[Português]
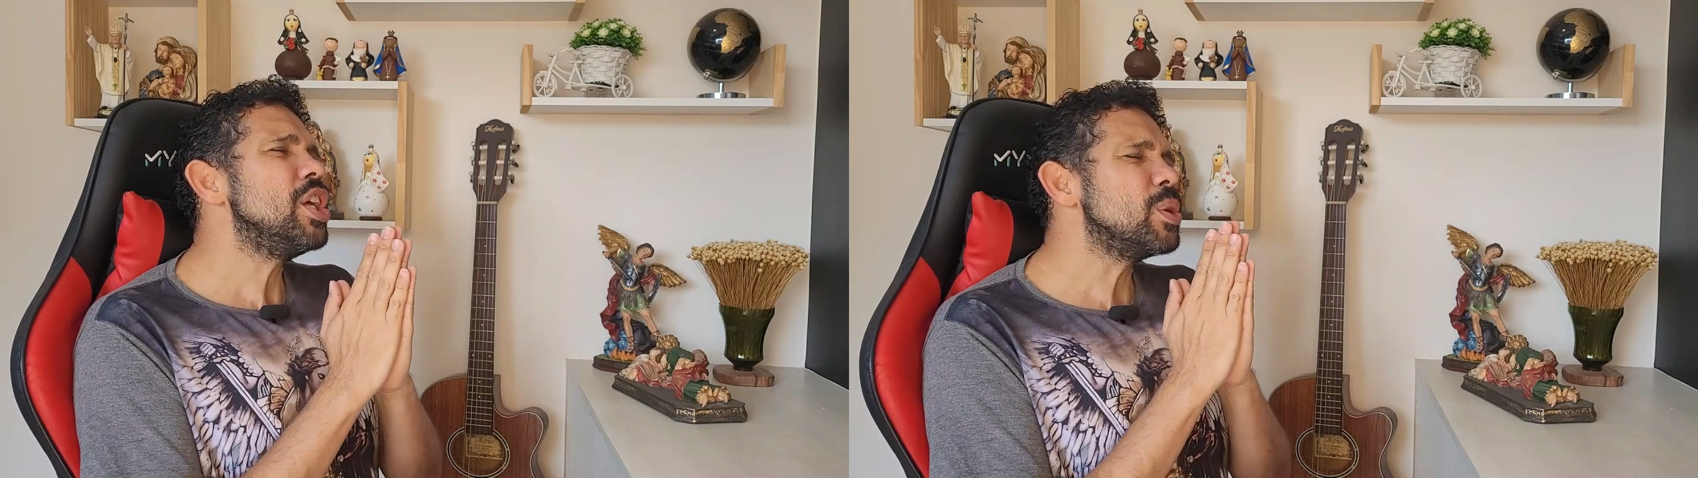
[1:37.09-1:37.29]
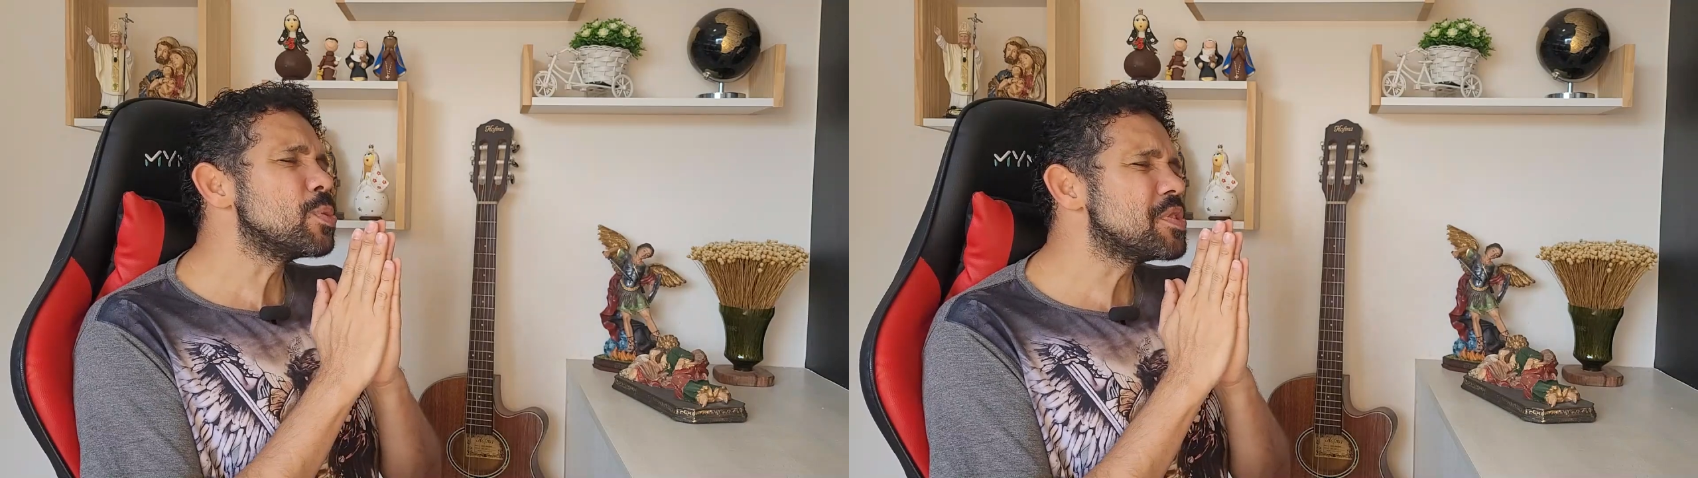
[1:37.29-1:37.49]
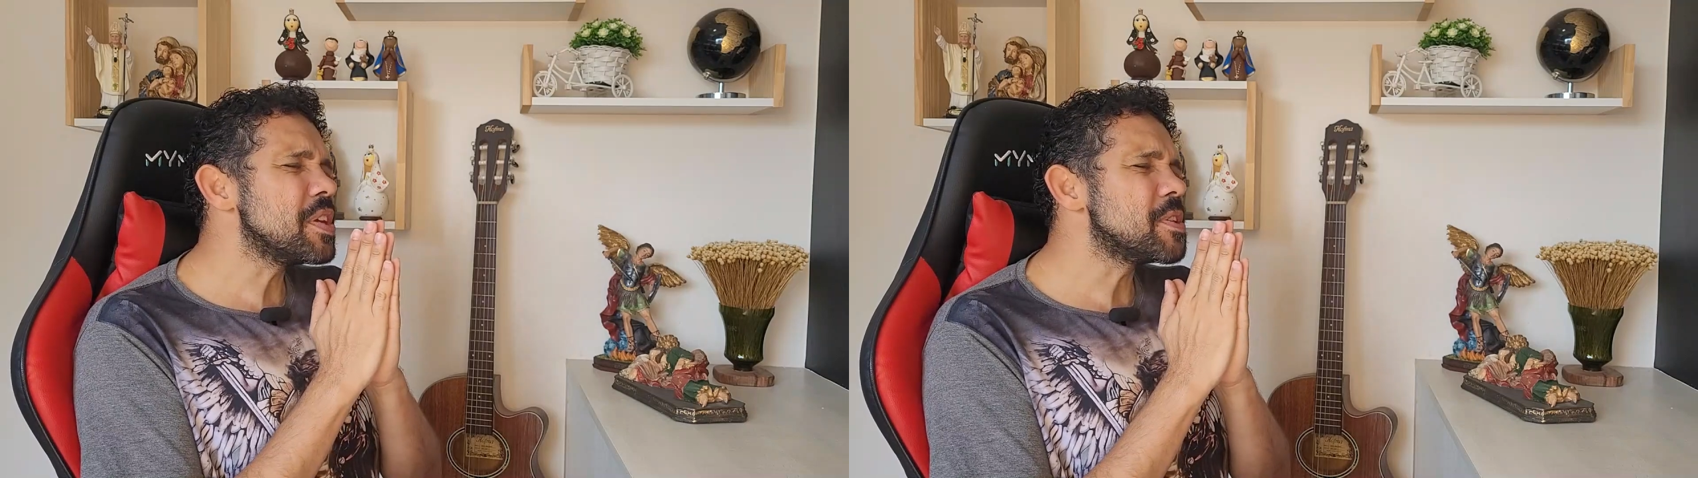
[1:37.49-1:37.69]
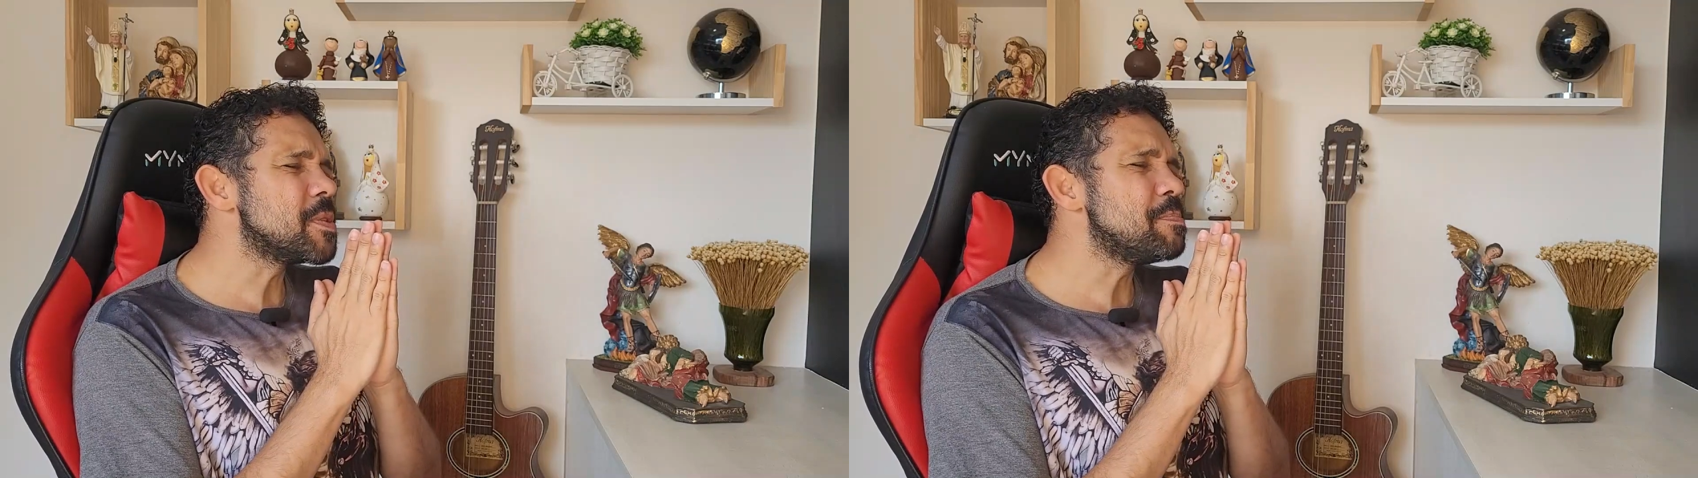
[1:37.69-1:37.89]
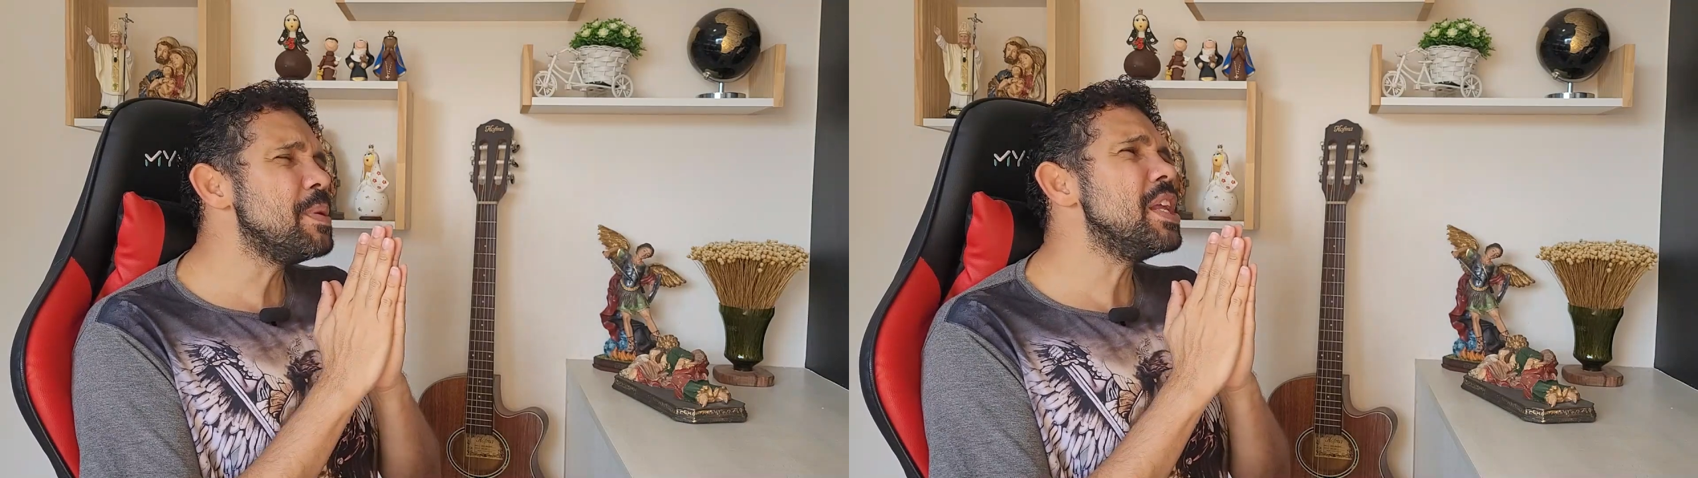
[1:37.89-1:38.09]
e os
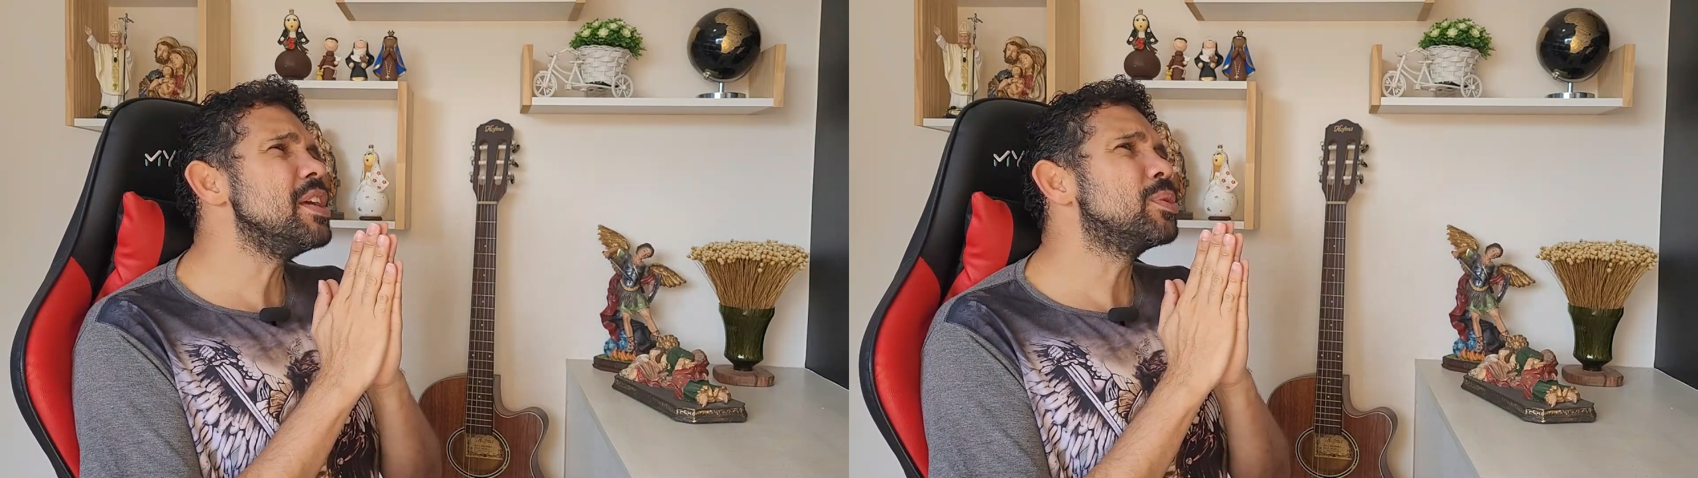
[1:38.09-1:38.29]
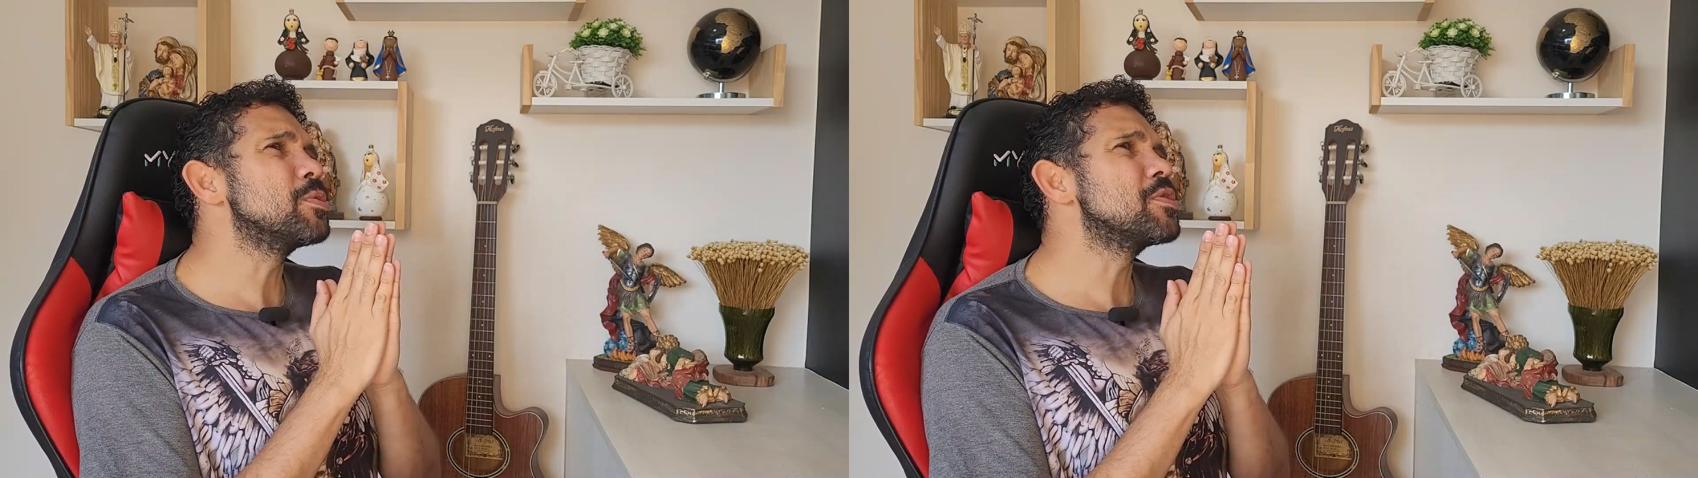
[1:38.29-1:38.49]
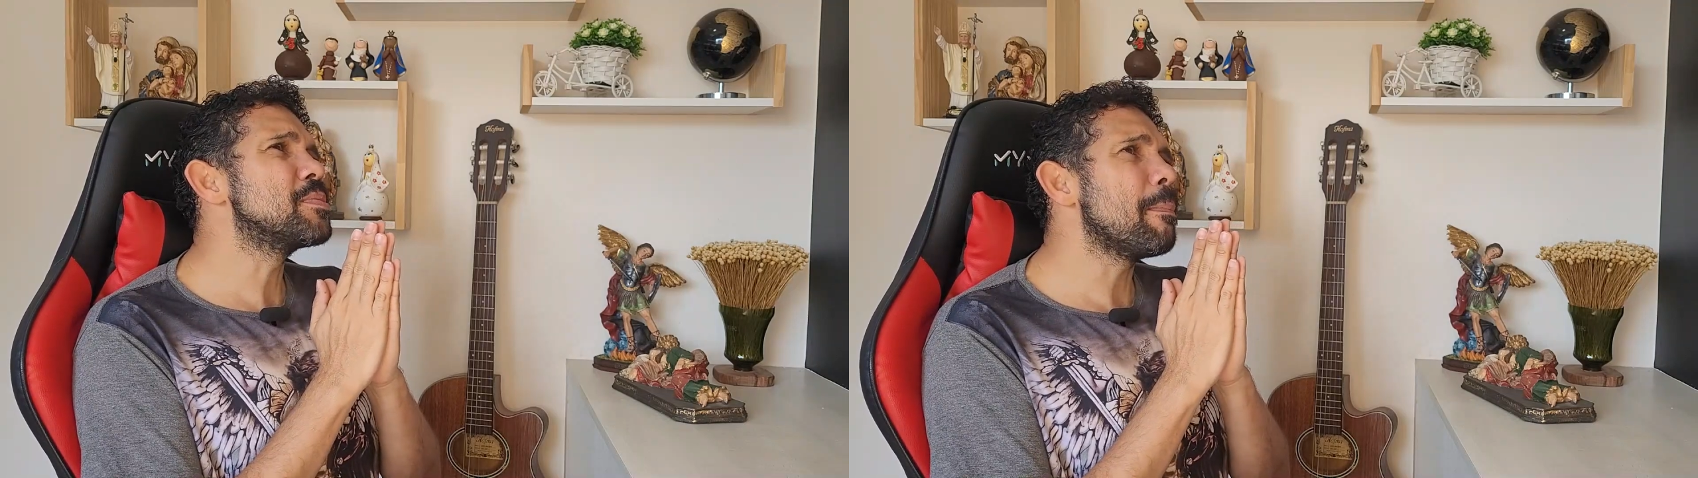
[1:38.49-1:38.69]
espíritos